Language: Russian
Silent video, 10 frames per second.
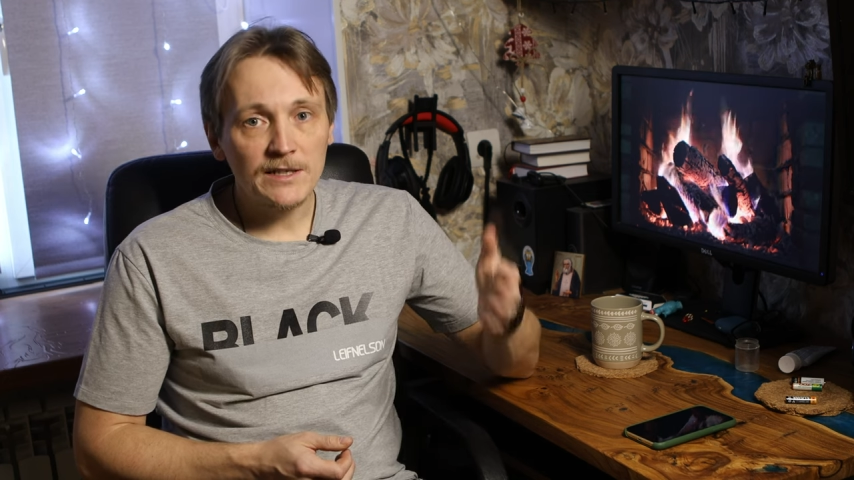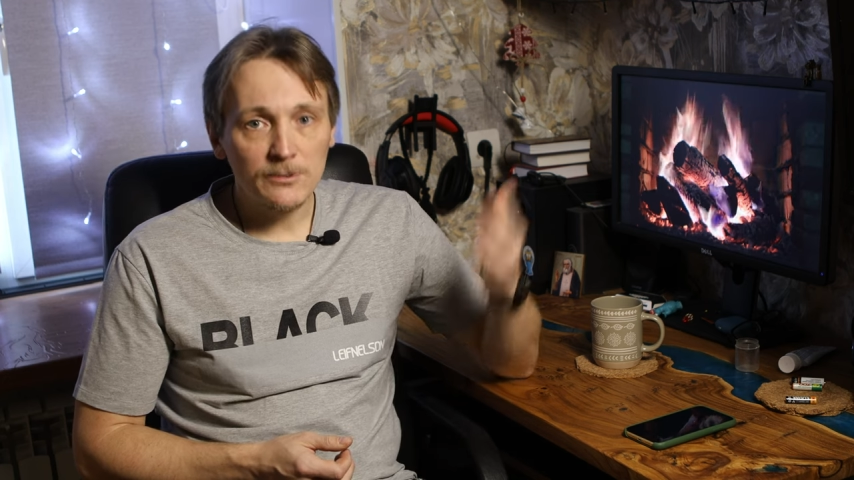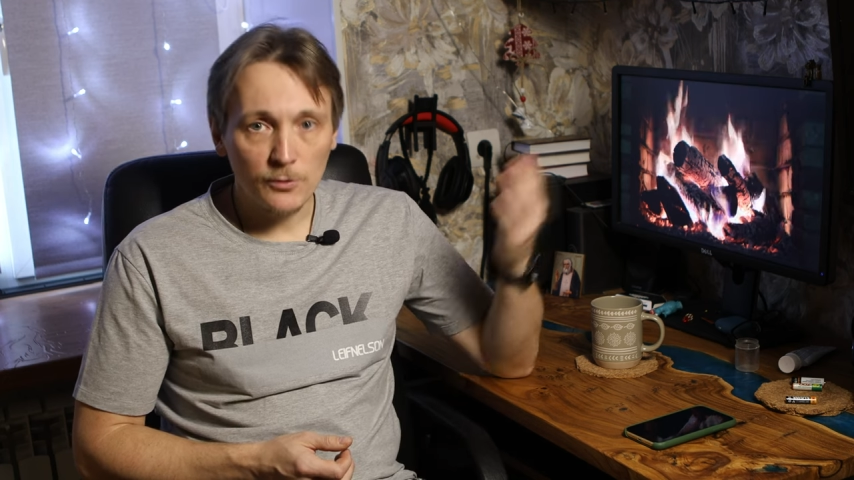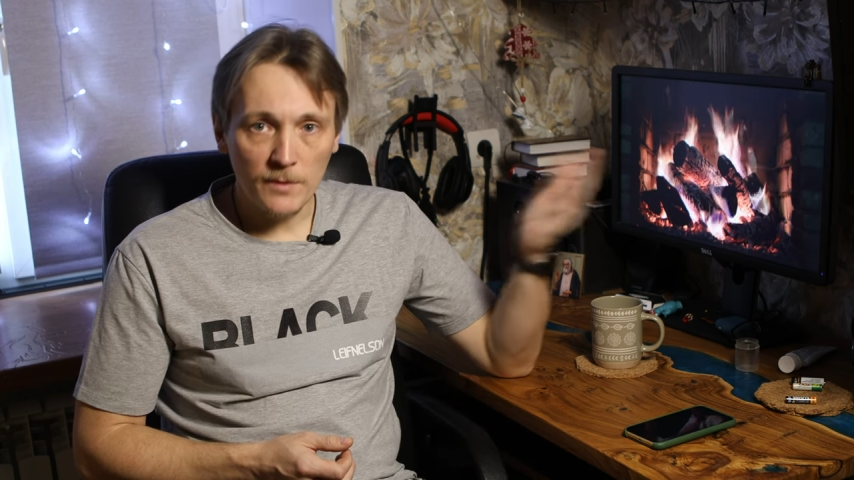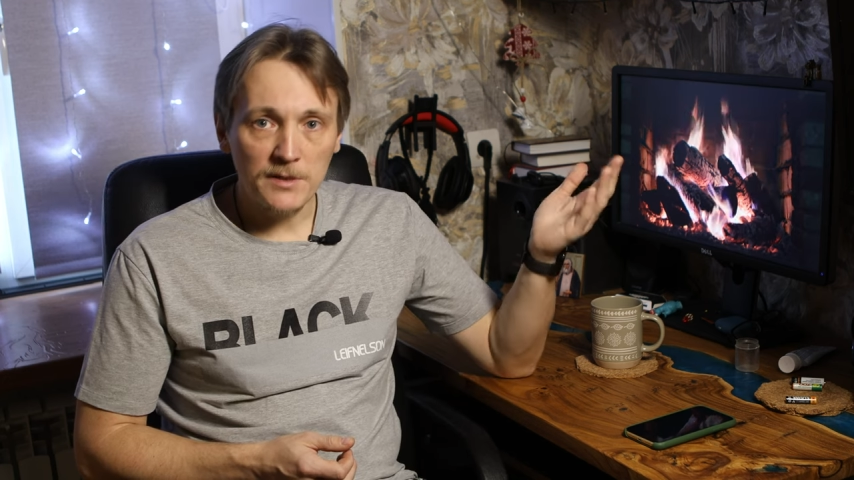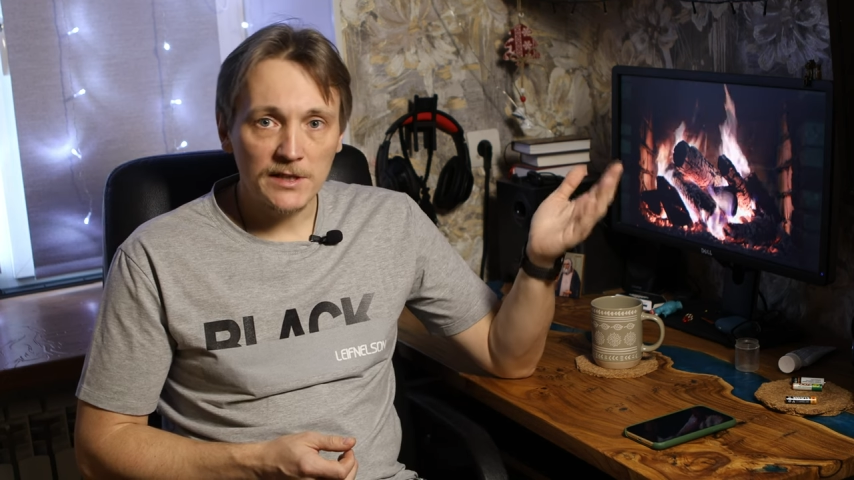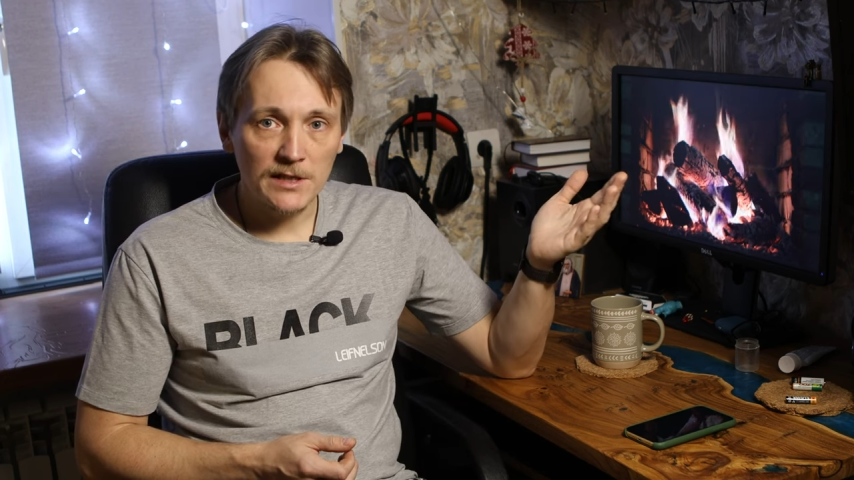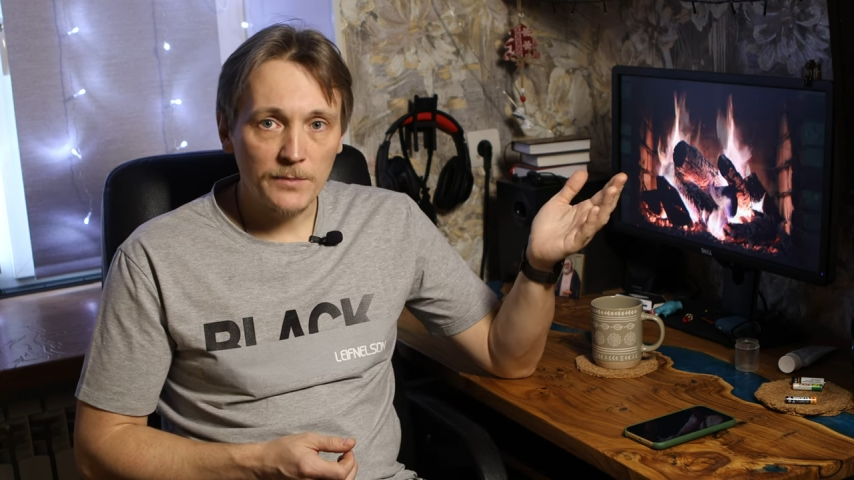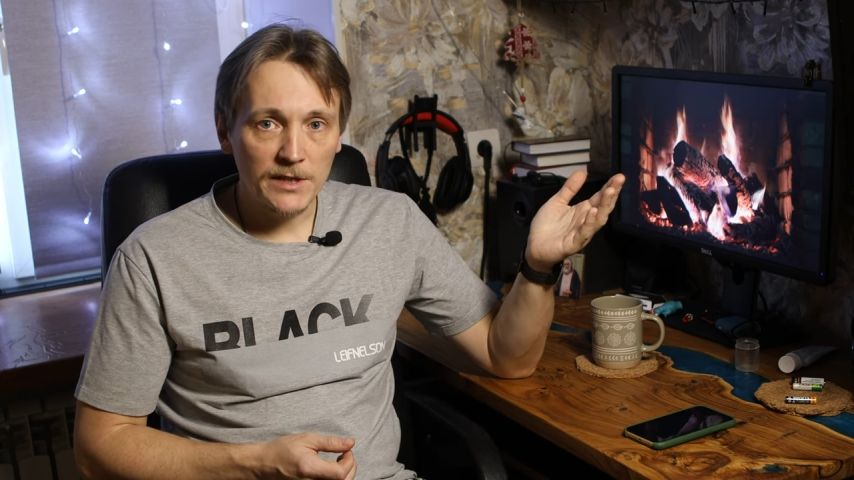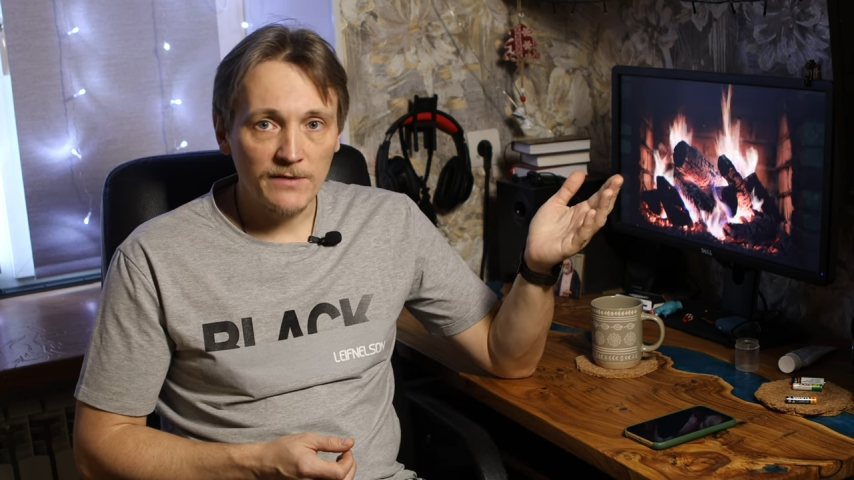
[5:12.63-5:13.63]
а на тот
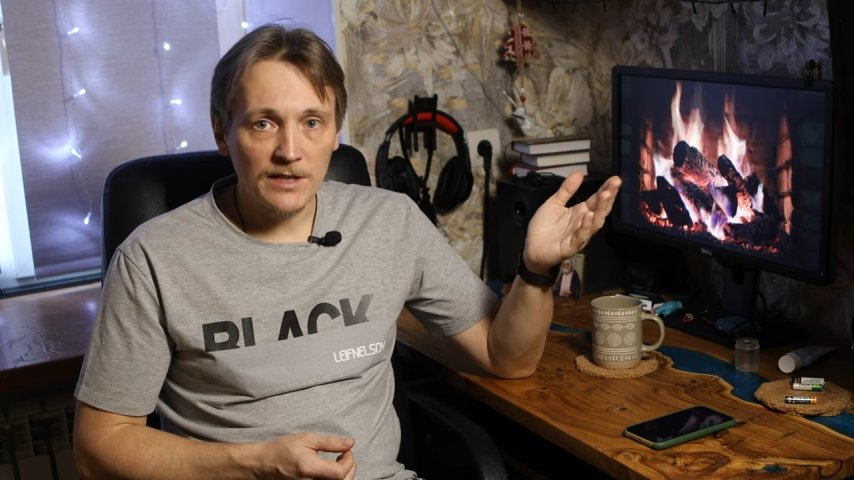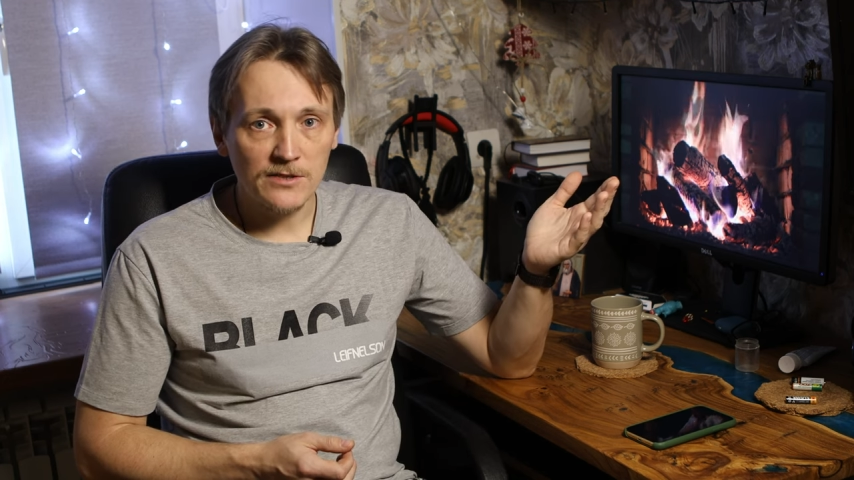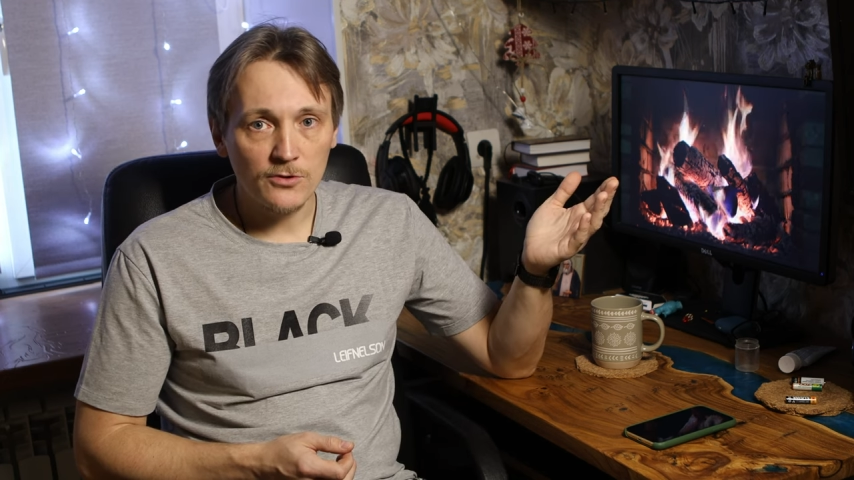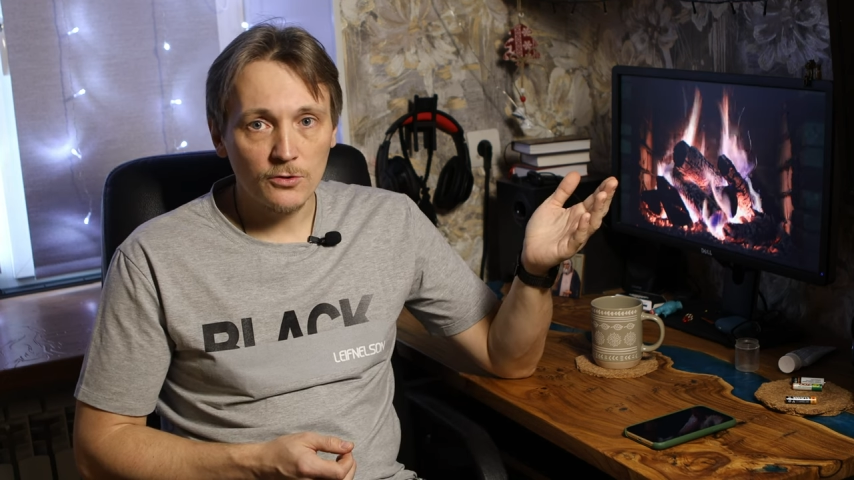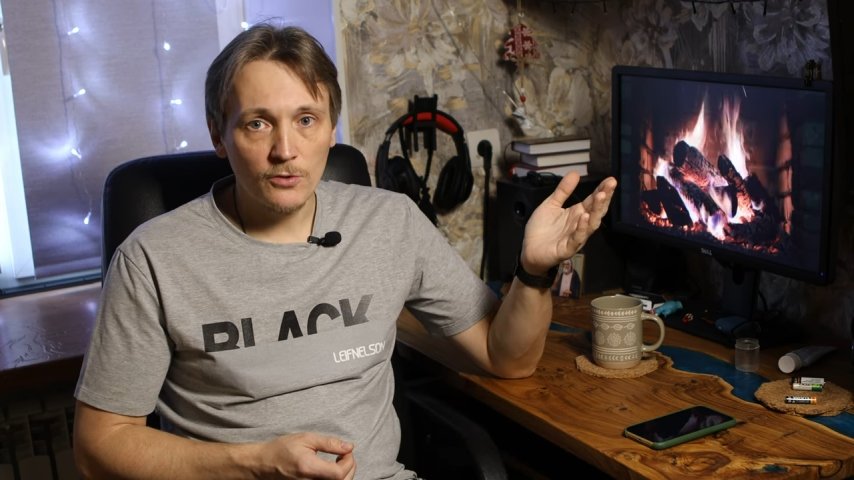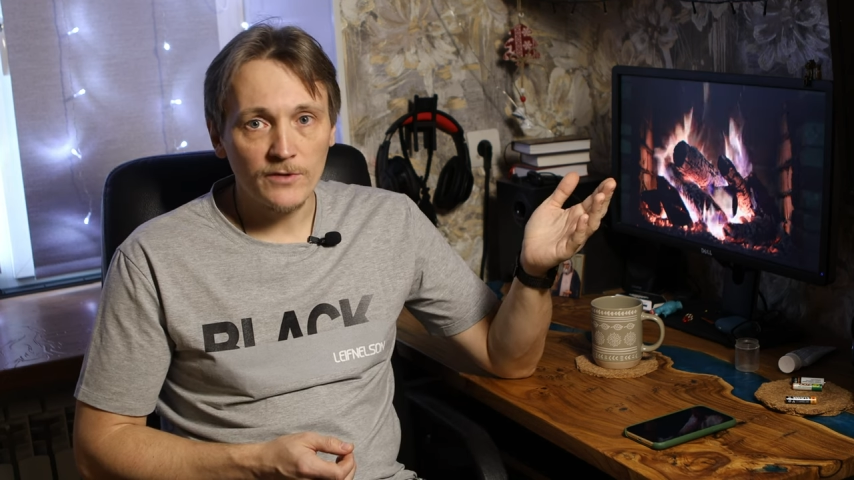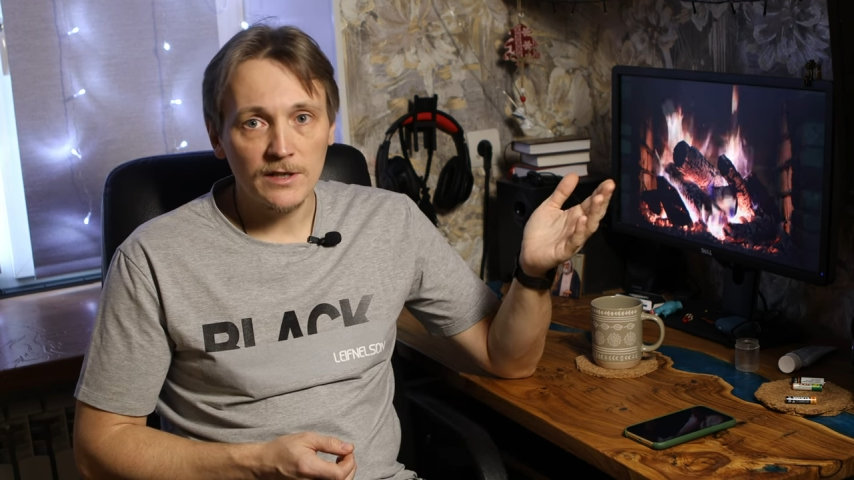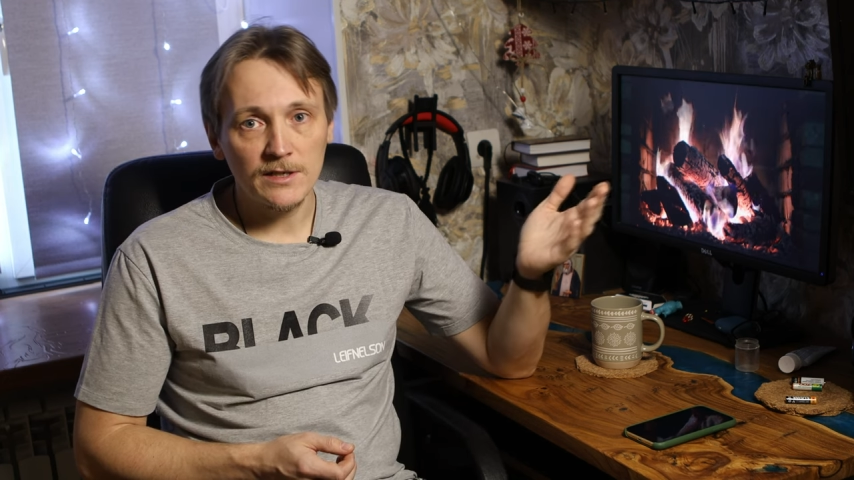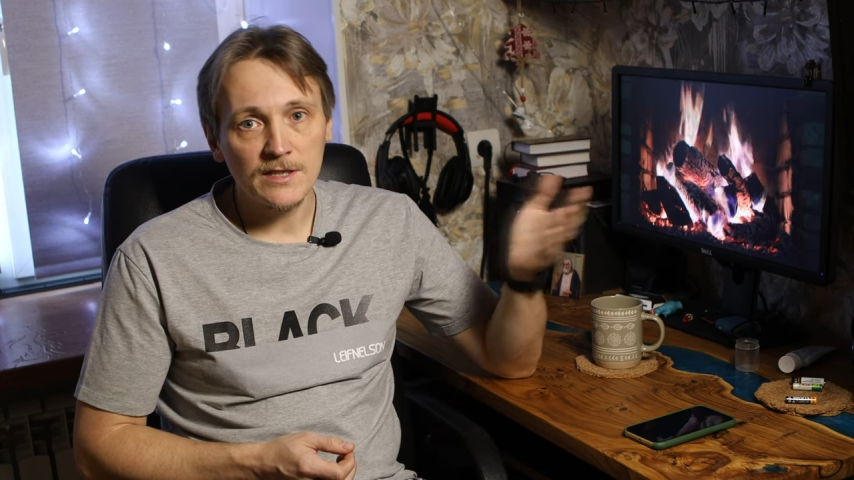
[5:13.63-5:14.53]
момент она продавалась еще новой,